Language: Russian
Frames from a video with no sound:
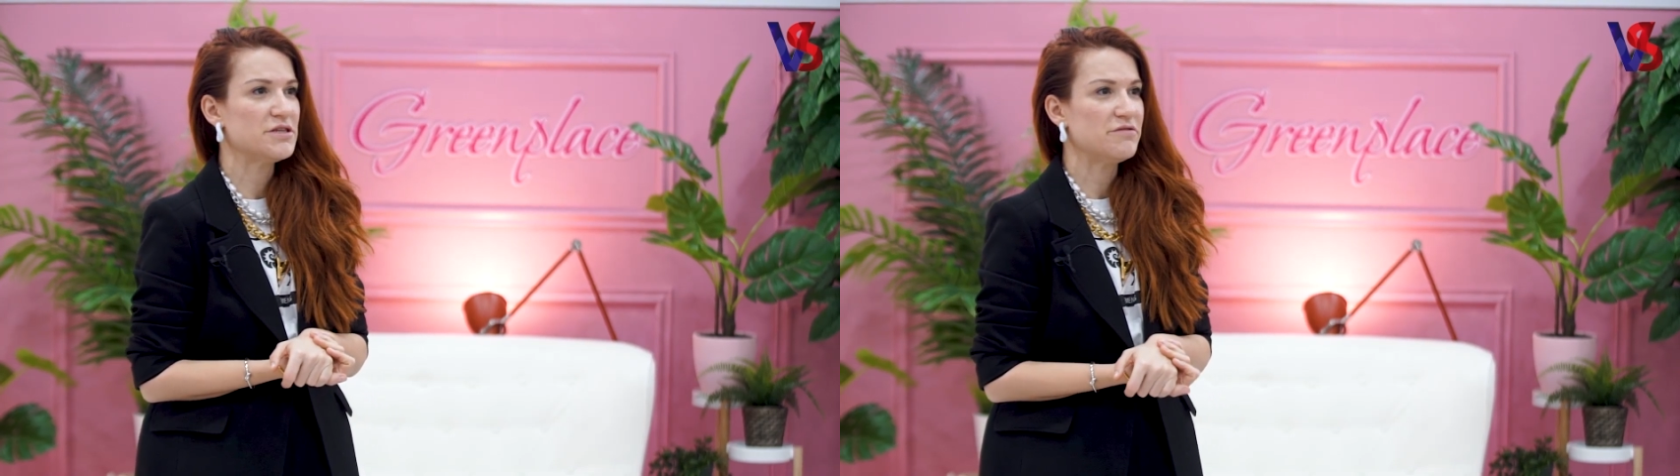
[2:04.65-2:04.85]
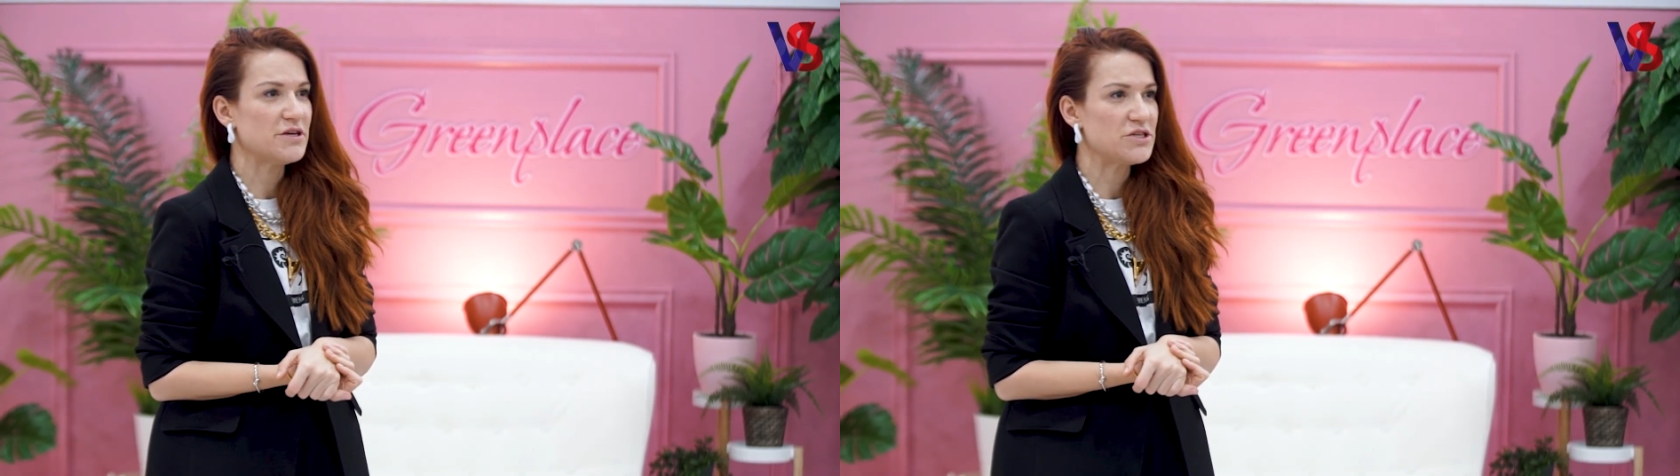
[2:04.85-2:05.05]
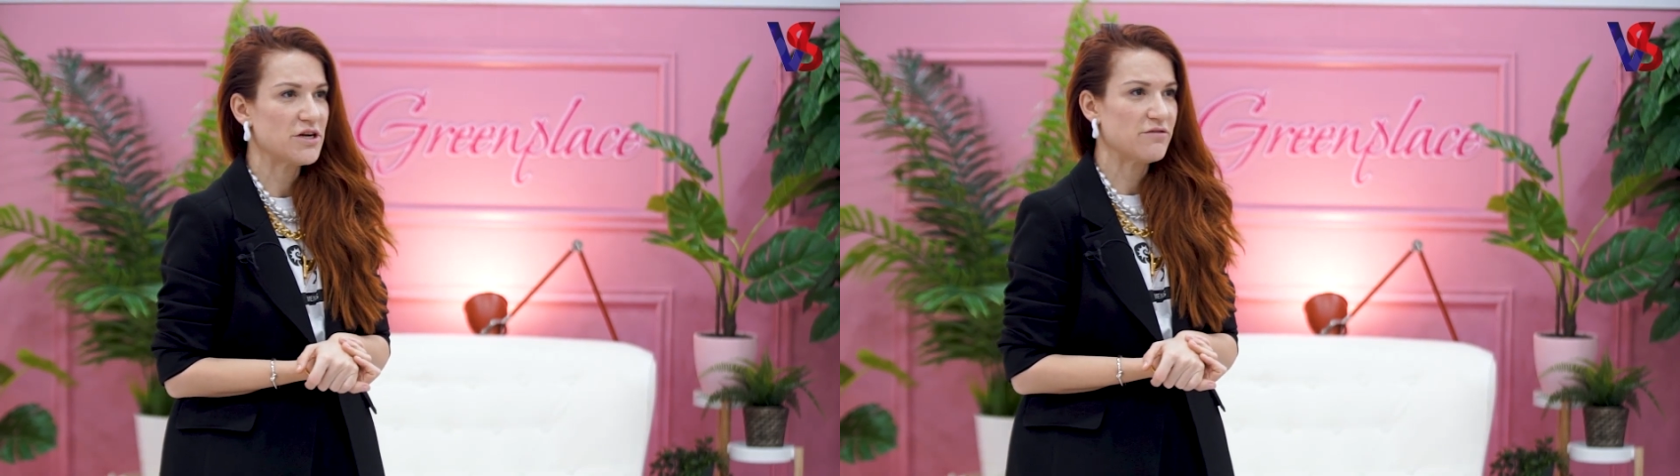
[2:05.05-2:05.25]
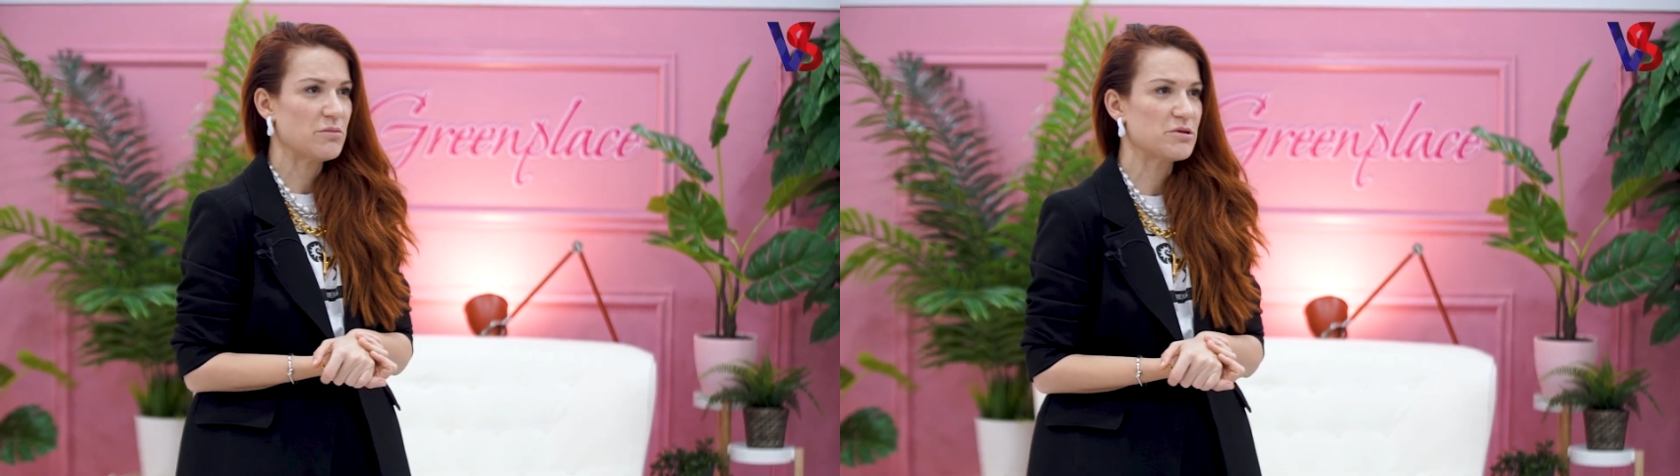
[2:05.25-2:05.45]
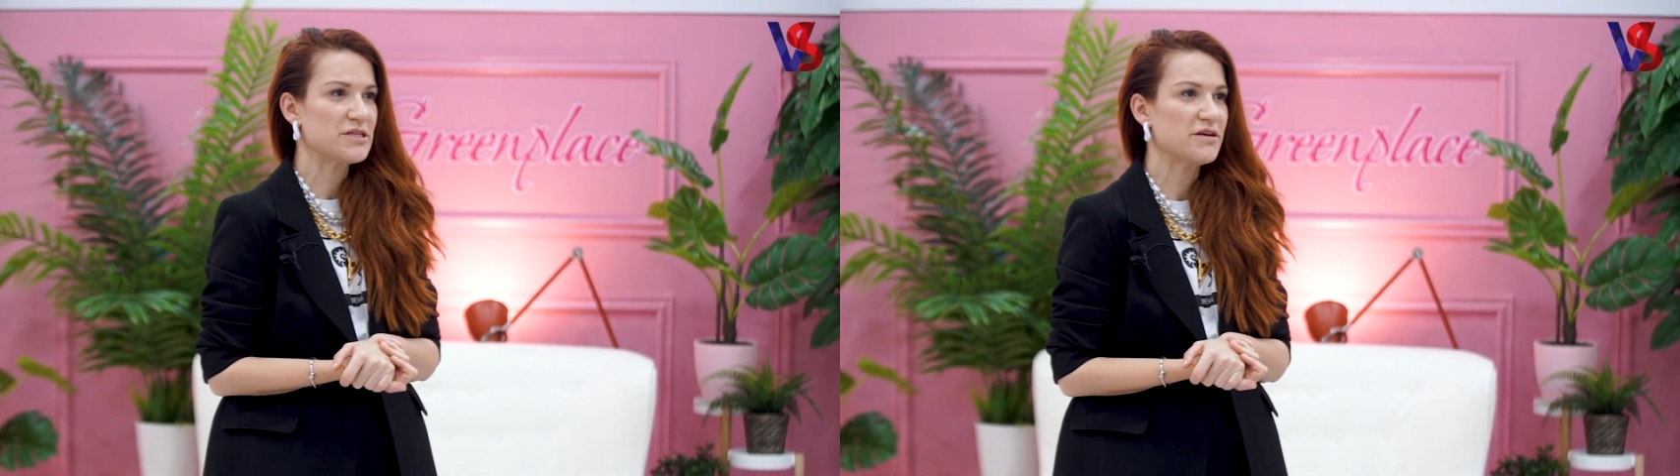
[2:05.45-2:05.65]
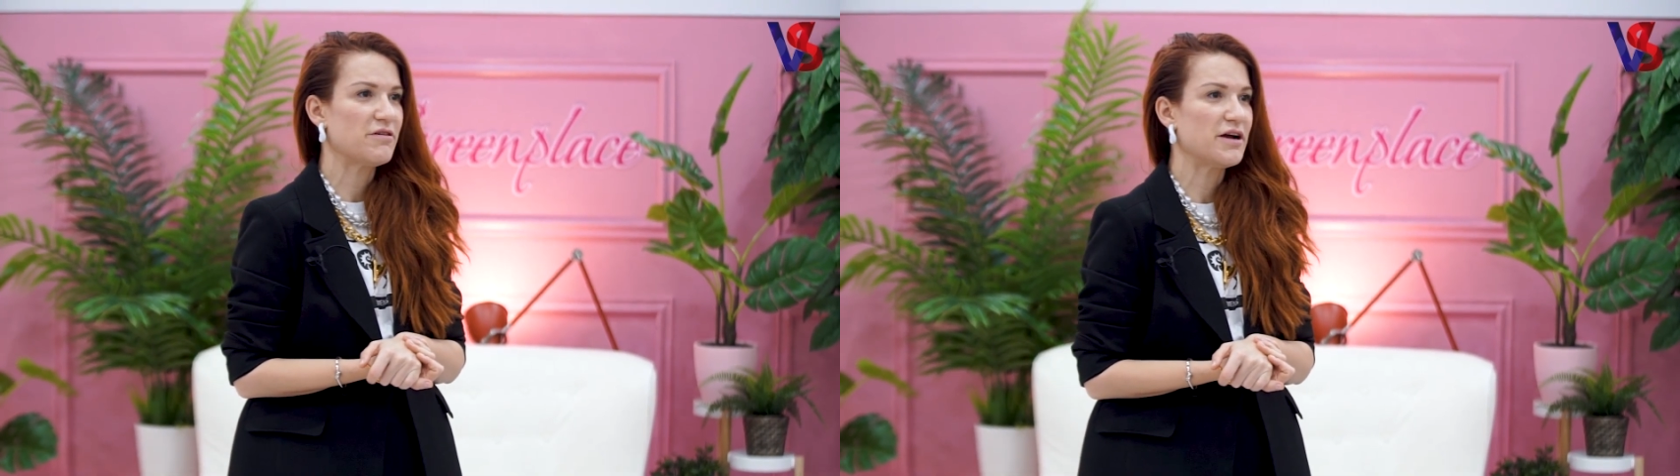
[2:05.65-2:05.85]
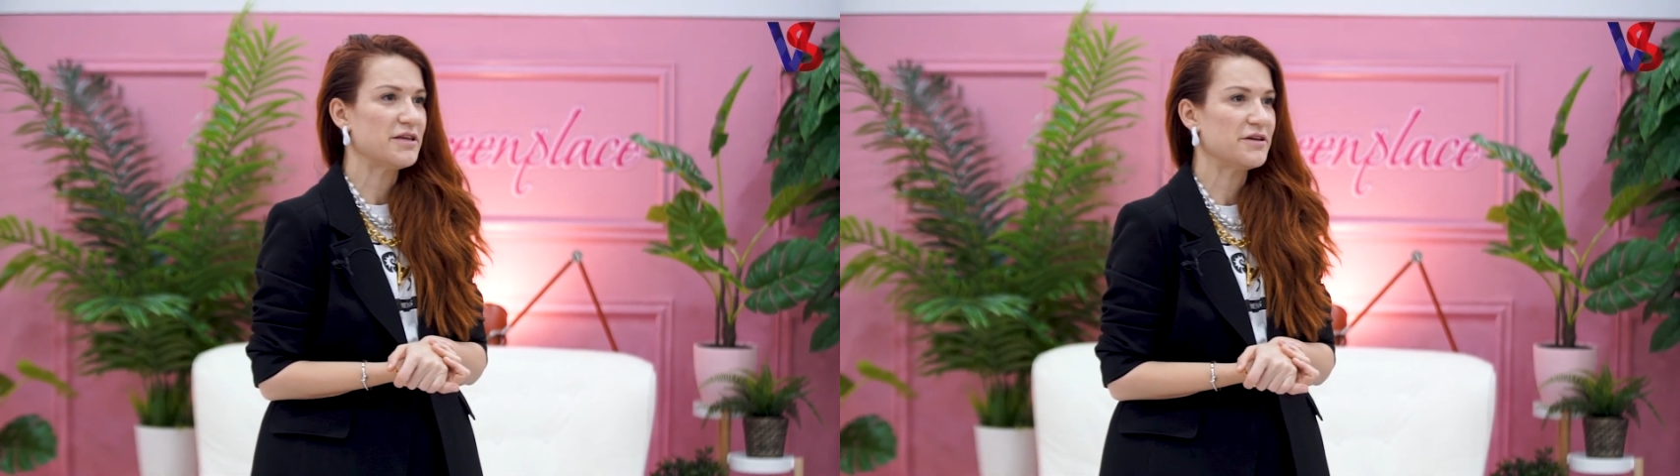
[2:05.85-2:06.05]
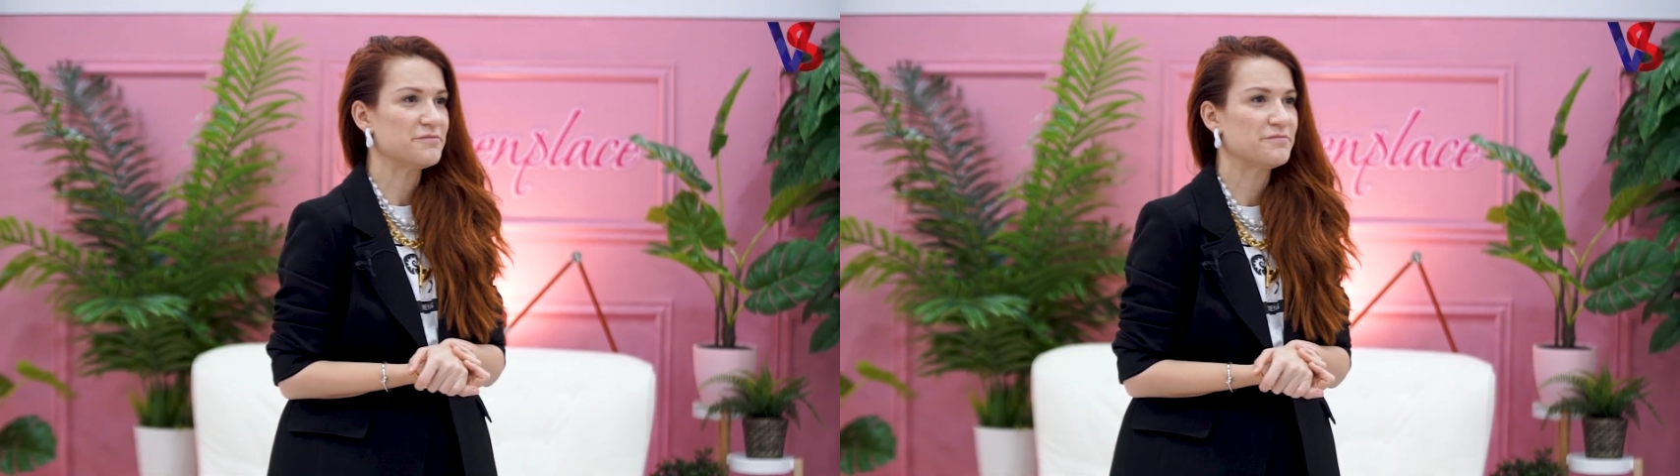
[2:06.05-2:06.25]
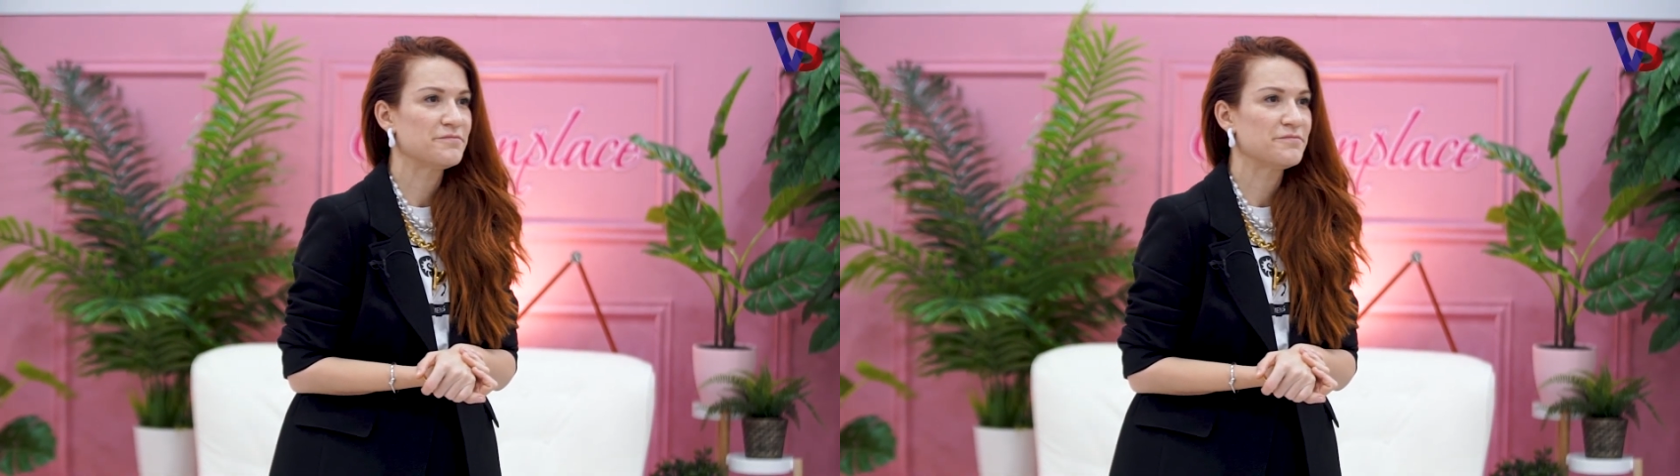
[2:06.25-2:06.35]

не вещи, а в образование